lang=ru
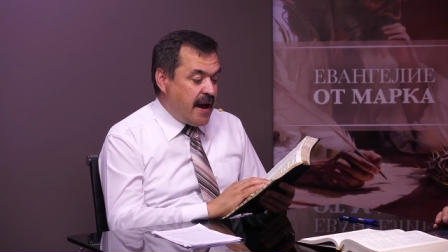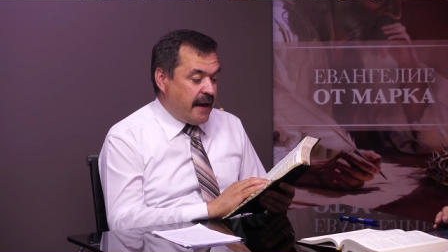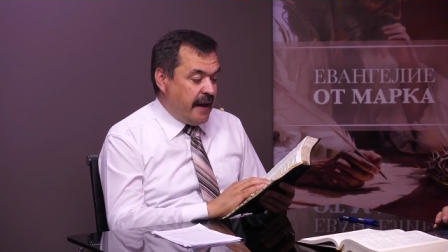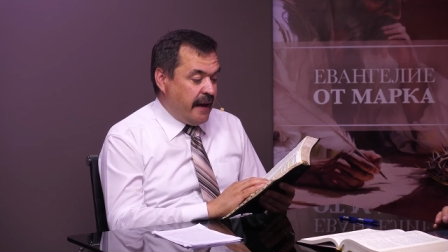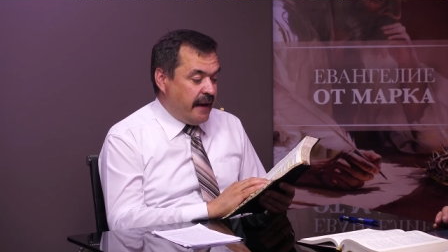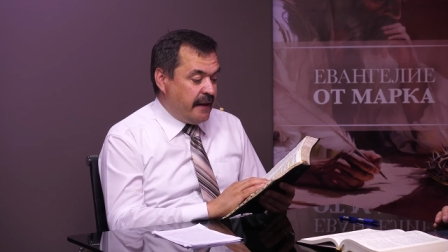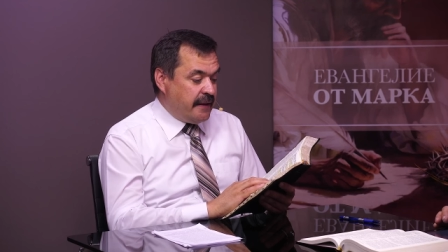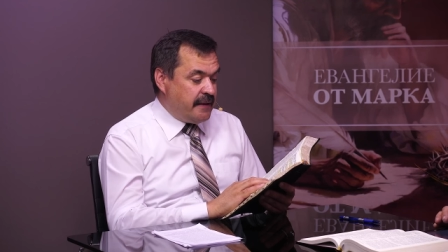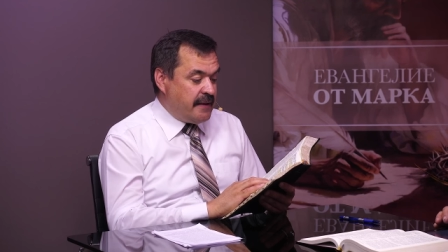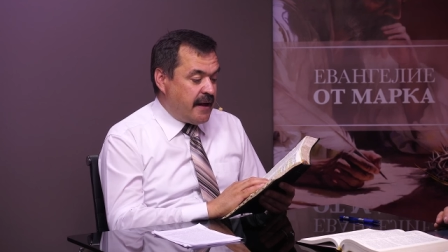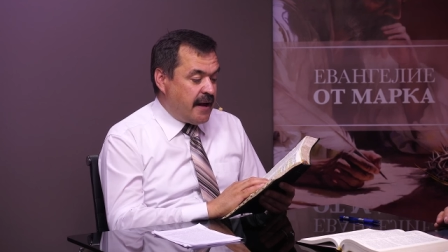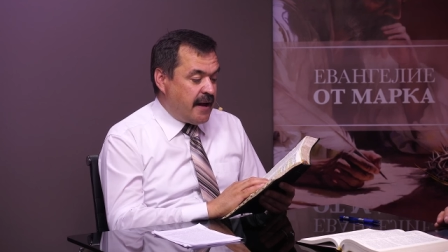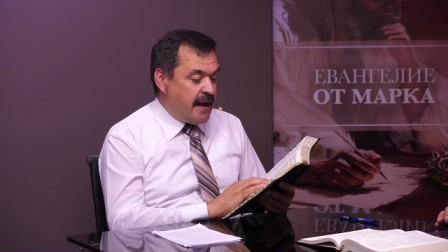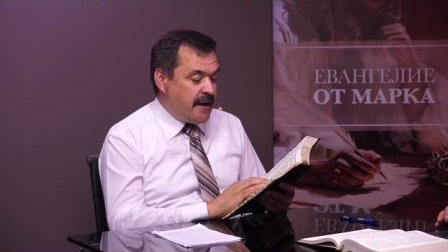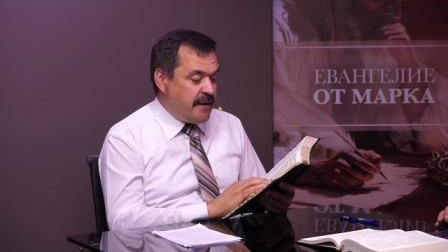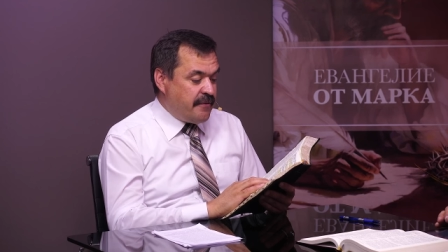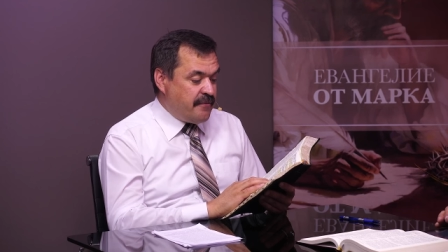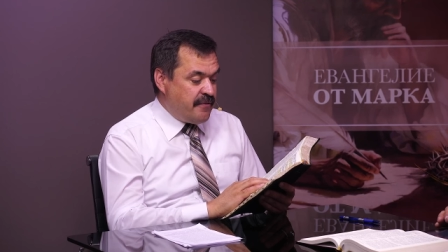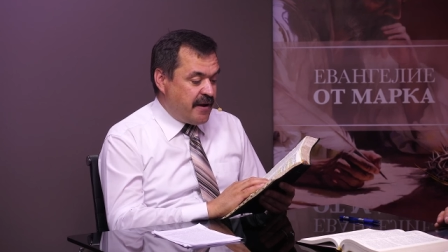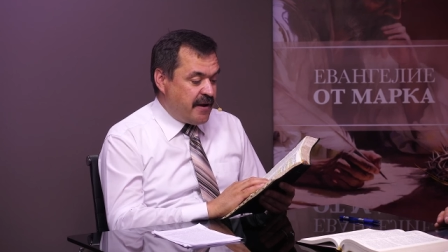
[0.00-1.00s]

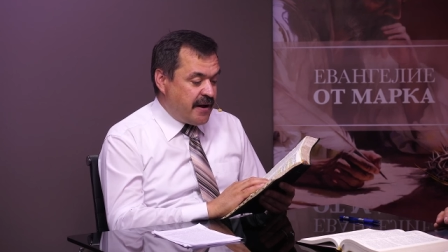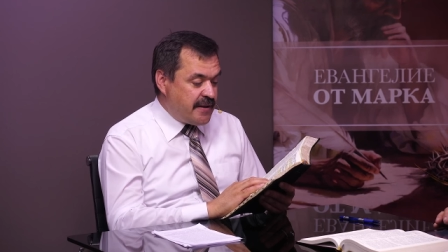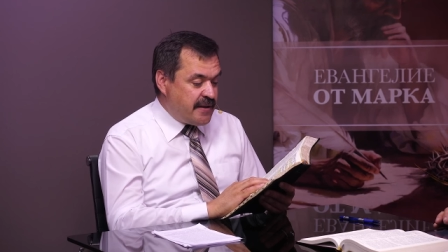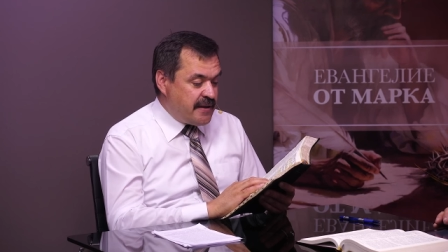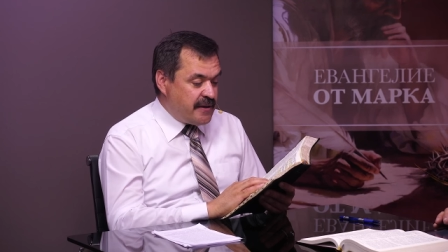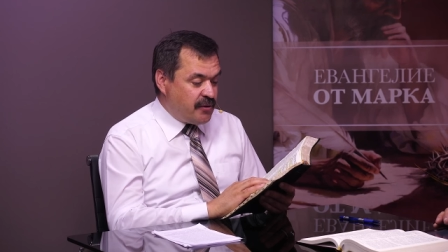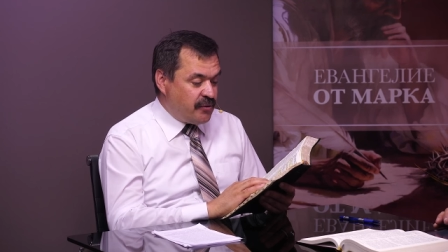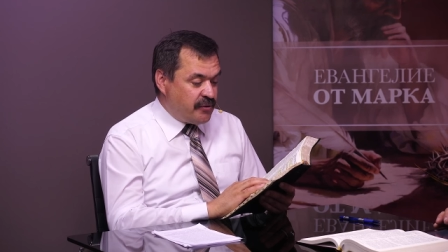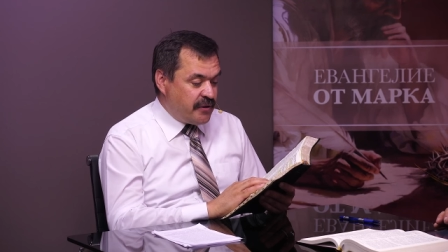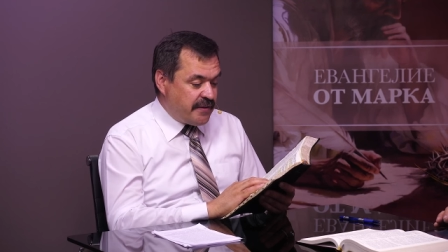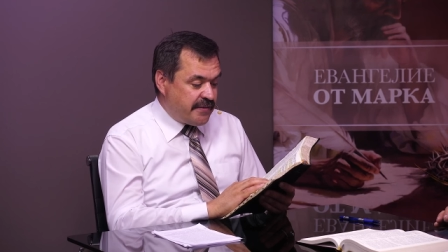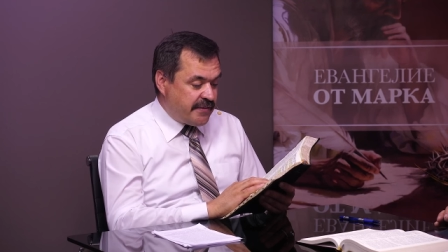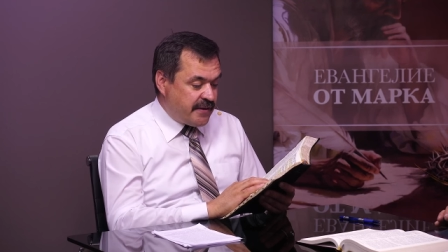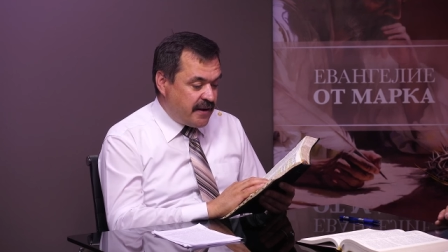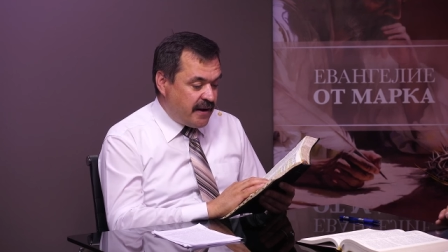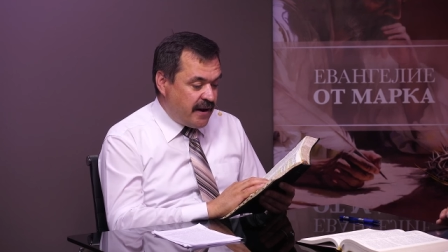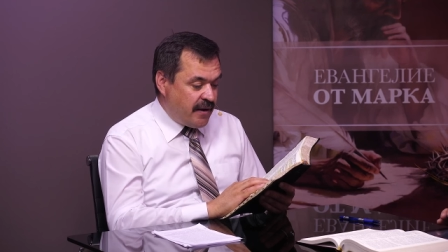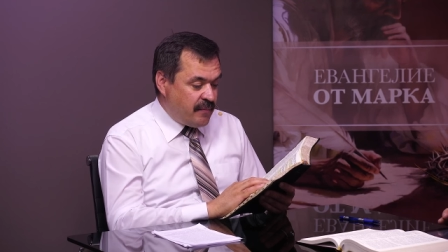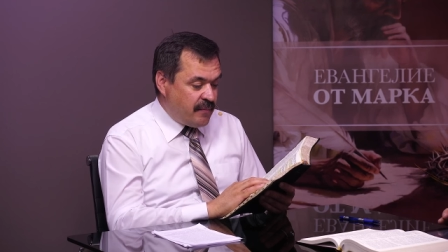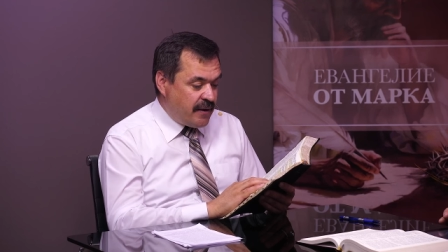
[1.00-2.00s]
«Когда выходил он из
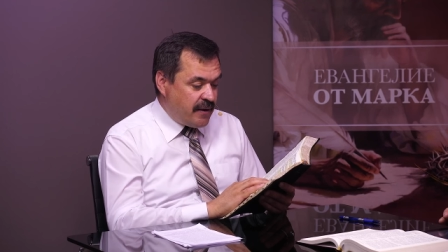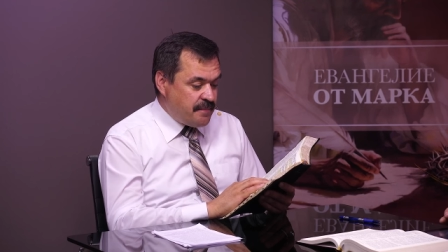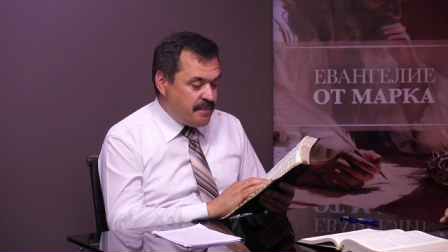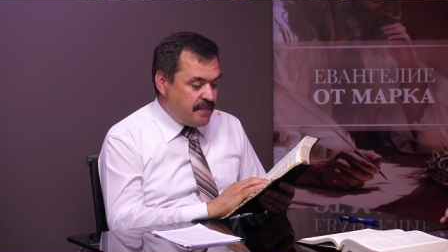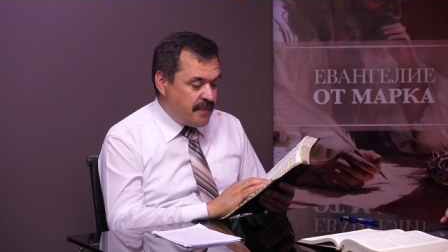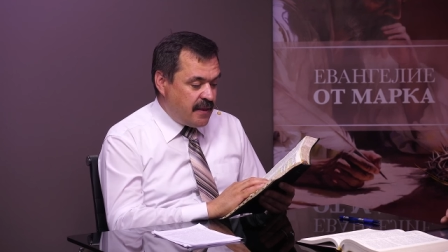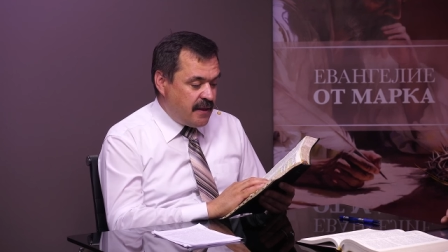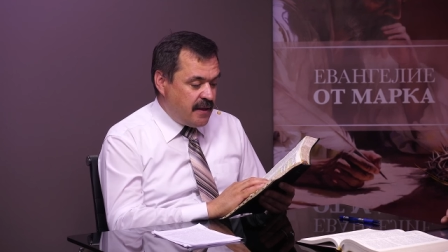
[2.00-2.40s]
храма,